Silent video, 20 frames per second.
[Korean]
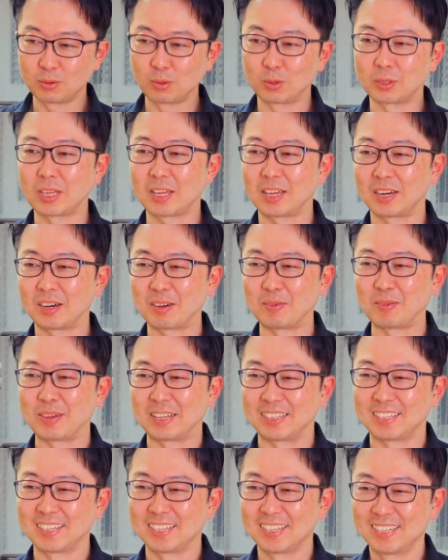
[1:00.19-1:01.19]
오뎅이라고
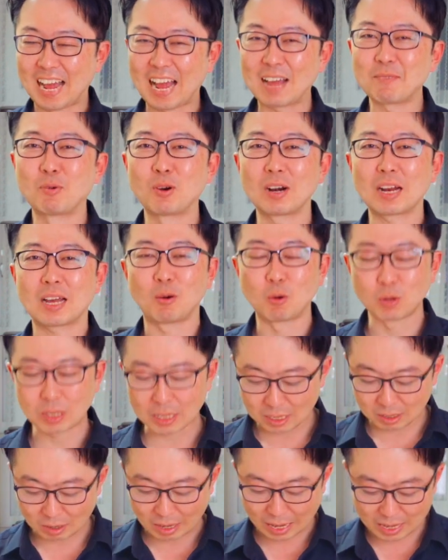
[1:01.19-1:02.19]
하면 아. 아이 몰라
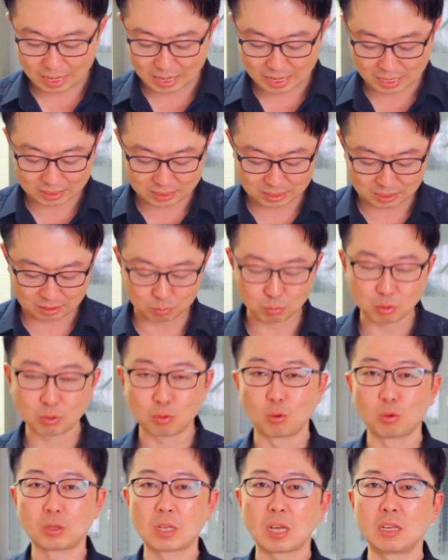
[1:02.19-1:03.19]
오뎅이라고 할래.
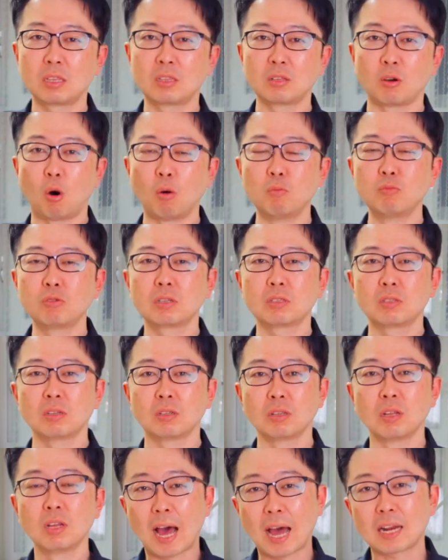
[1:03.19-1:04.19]
뭐 오뎅이든
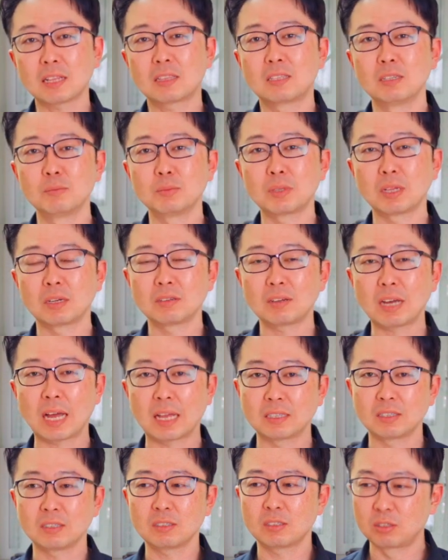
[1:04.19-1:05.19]
어묵이든 알아들으면 되는 거
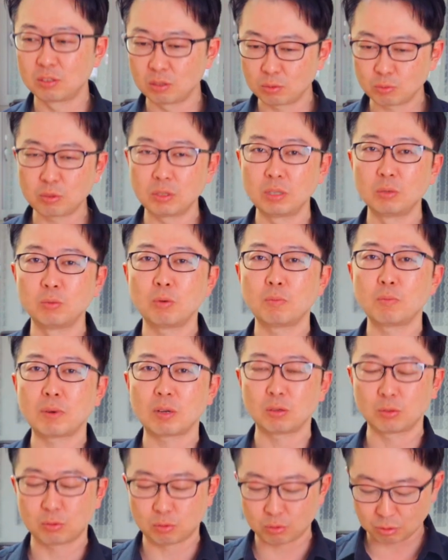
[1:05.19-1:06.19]
아니에요? 그놈 뭐 일본말
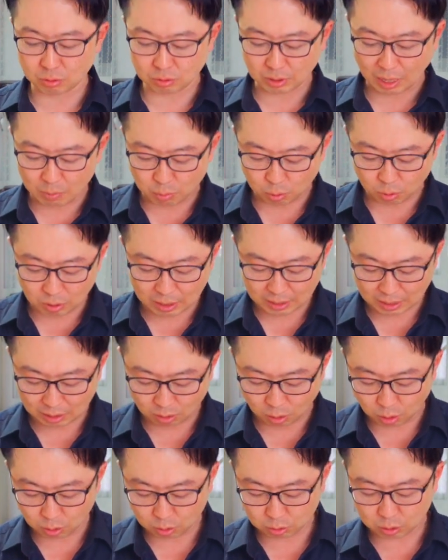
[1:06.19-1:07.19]
어쩌고저쩌고 아 몰라 나
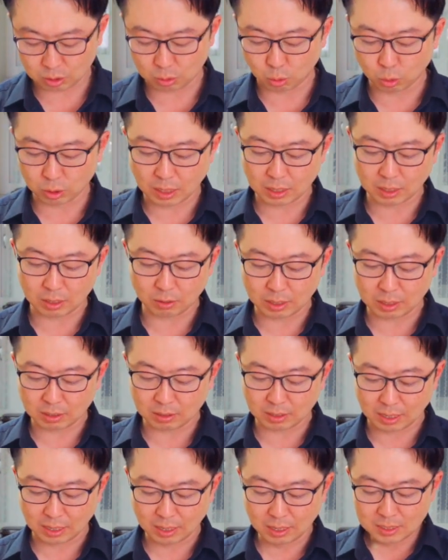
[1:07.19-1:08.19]
어, 오뎅이라고 할 거야.